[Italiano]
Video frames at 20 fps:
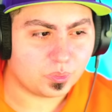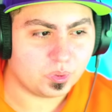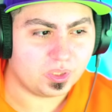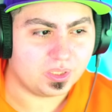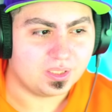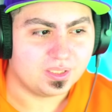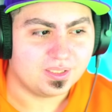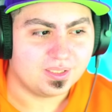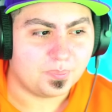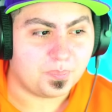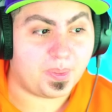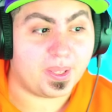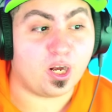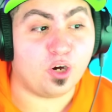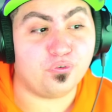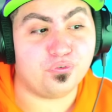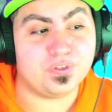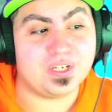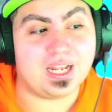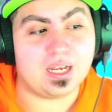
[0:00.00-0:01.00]
Qui.
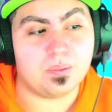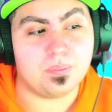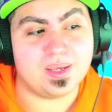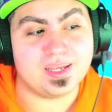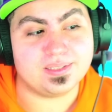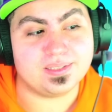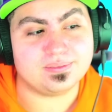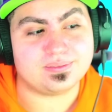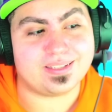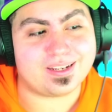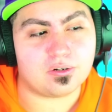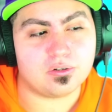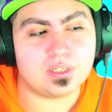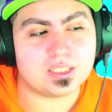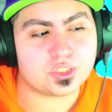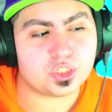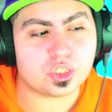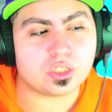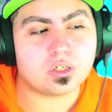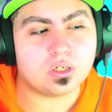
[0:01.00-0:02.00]
Però finalmente ecco
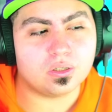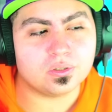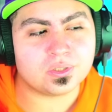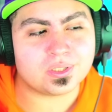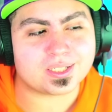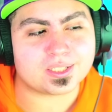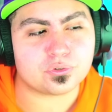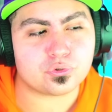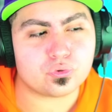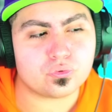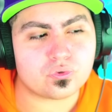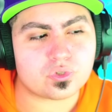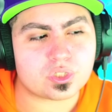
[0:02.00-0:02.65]
la cicogna che